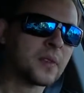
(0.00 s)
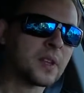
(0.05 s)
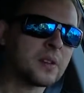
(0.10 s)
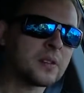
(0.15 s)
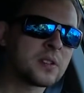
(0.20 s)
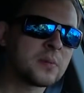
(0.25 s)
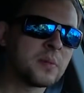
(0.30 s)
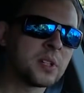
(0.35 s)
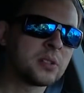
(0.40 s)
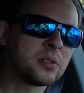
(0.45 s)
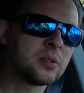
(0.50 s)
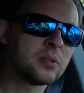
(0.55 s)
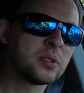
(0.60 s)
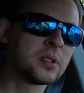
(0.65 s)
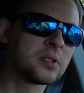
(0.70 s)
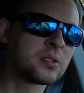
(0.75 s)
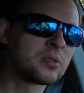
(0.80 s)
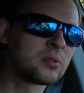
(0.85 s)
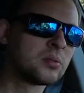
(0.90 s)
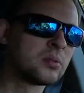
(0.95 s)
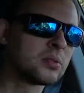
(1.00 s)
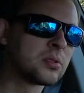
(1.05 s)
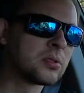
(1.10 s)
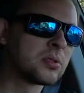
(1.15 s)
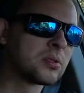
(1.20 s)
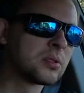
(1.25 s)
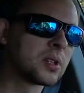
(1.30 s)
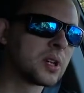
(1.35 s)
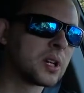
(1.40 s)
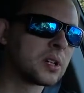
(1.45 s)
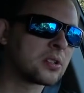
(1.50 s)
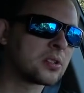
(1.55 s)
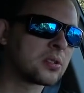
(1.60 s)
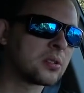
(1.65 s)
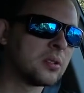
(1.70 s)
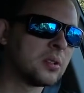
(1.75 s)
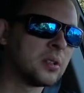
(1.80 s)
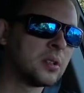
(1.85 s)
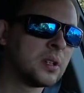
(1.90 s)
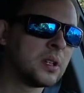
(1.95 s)
Смотрю на инструкцию, как
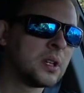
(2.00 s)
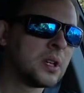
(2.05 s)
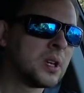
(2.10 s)
что.